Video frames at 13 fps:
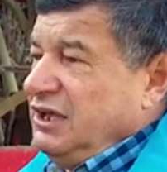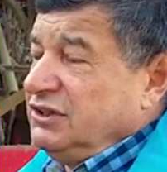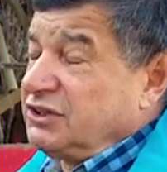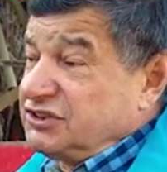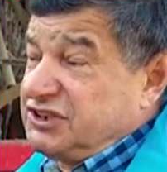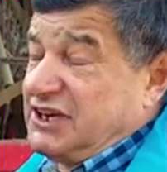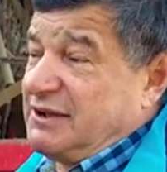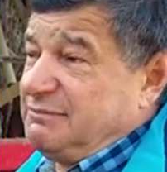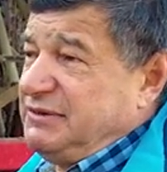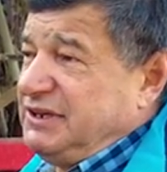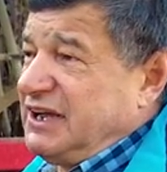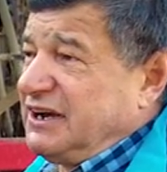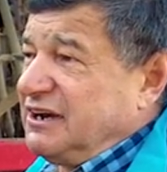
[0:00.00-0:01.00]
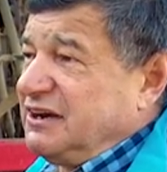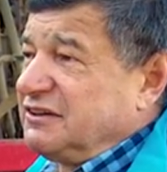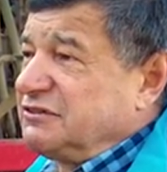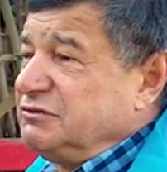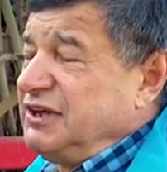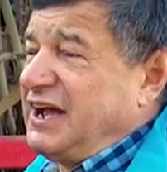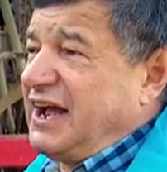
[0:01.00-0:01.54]
To się nam
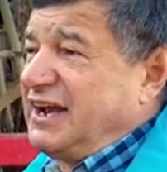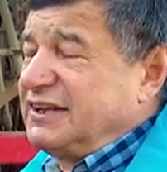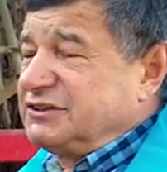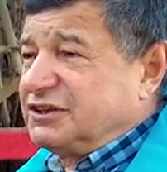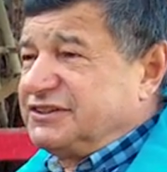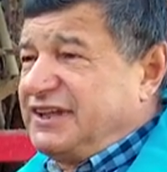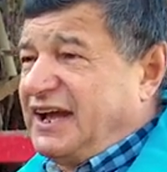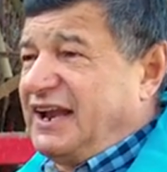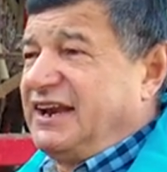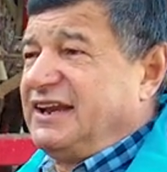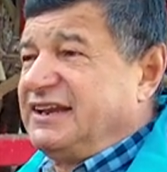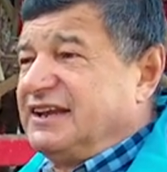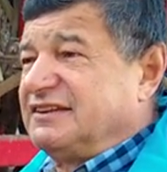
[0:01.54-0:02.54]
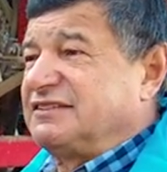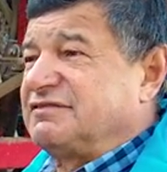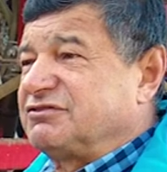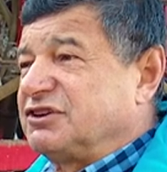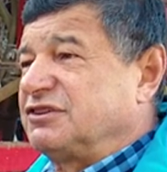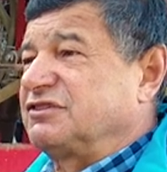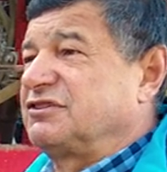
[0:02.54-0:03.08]
mineralizuje, ale to dalej jest
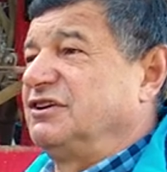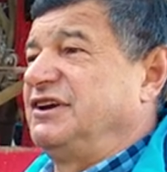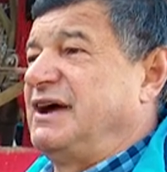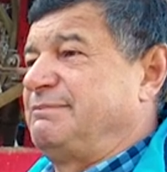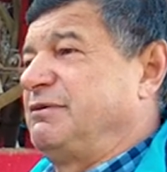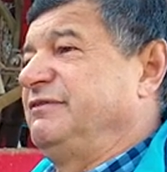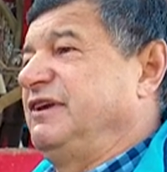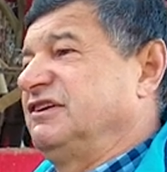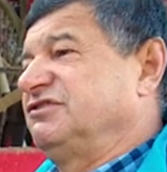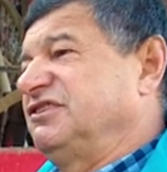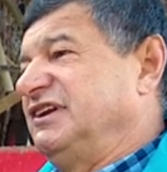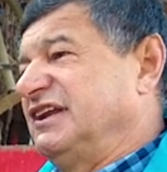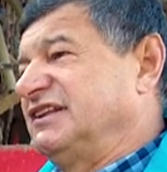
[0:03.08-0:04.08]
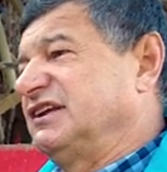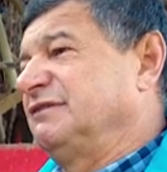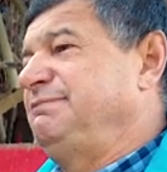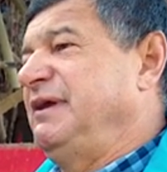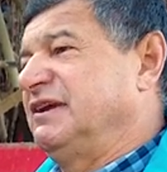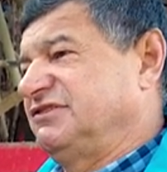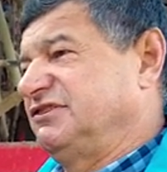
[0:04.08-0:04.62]
wszystko na powierzchni, na tych
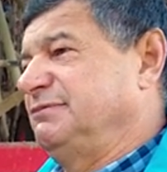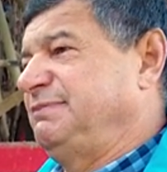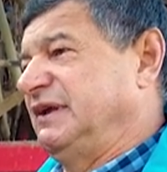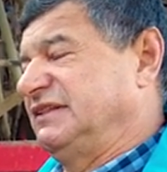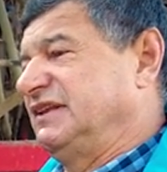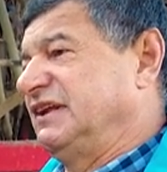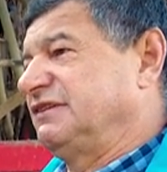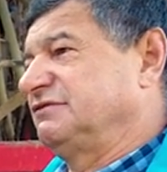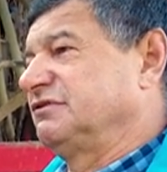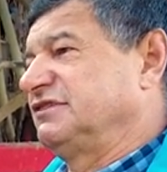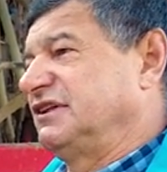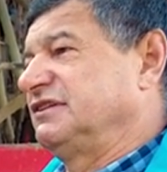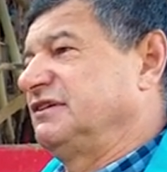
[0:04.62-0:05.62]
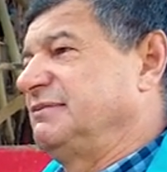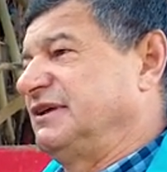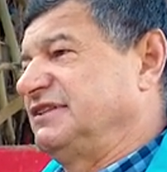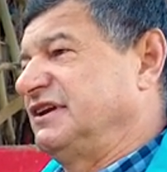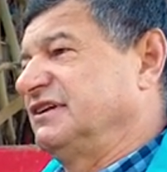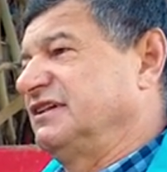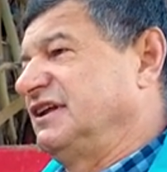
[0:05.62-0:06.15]
pierwszych 15
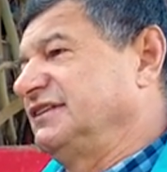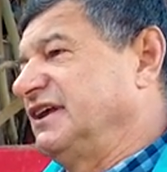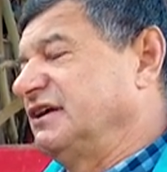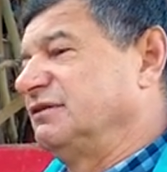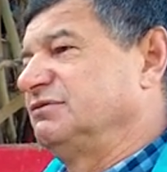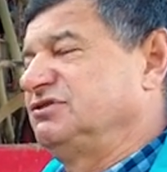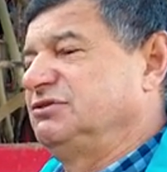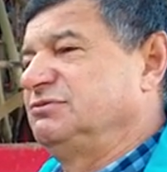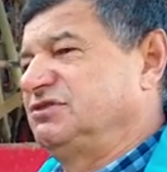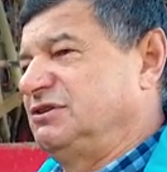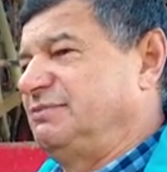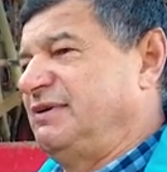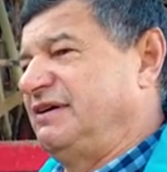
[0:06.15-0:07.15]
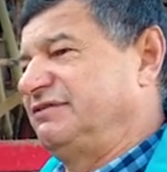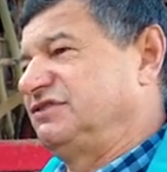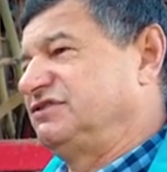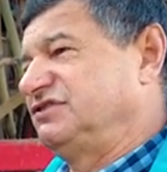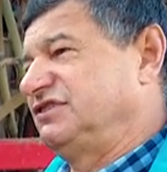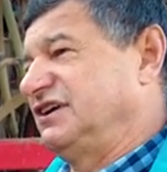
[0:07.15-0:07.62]
centymetrach. Dlatego musimy się bawić